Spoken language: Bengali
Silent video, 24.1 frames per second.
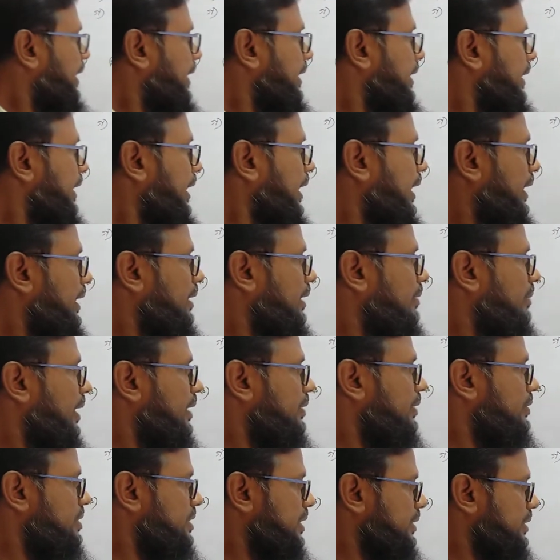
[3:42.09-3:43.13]
এখানে আর এর
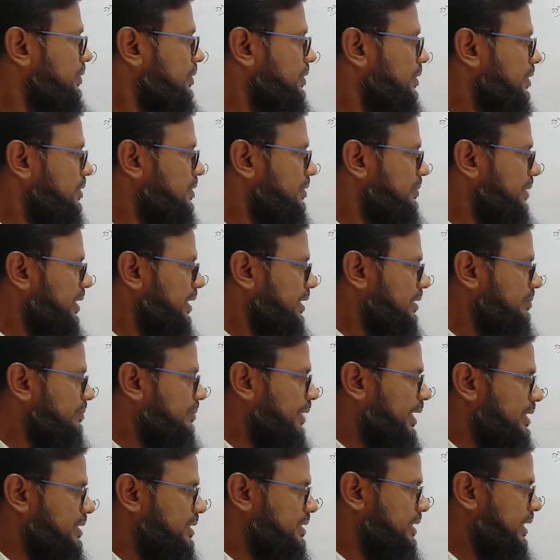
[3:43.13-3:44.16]
মান হচ্ছে দুই দশমিক
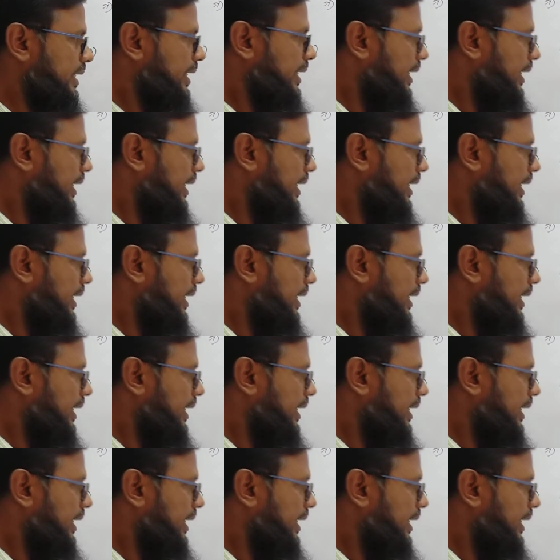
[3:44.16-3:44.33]
পাঁচ